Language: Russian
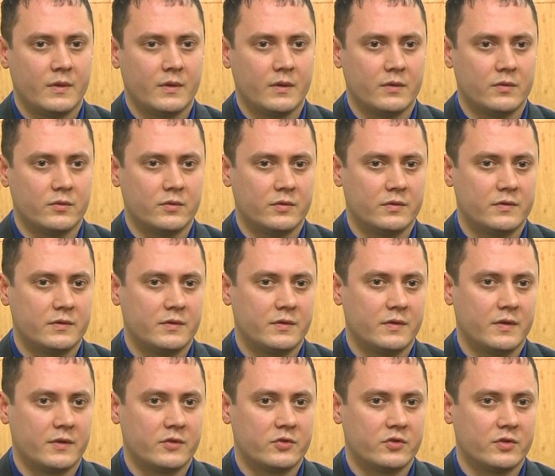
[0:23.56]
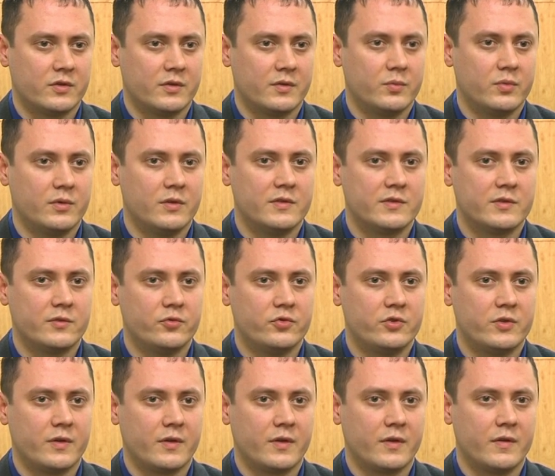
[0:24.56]
Вот. Также были
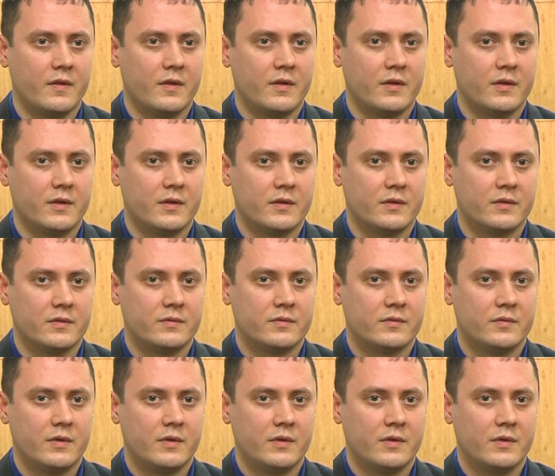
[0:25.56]
случаи, когда